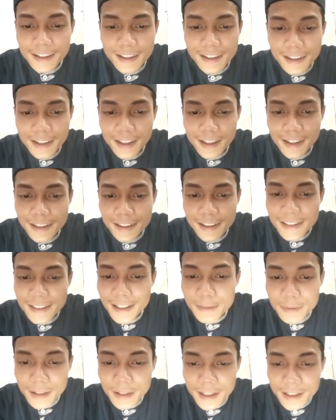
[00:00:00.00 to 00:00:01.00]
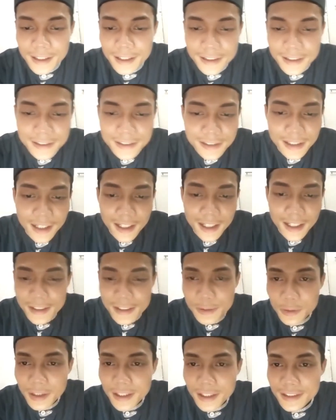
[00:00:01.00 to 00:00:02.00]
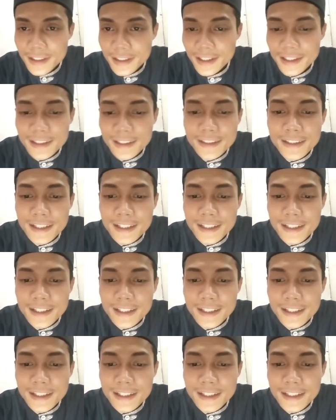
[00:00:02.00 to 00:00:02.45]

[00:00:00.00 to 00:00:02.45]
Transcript: Kang Riza, apakah jelas suara saya?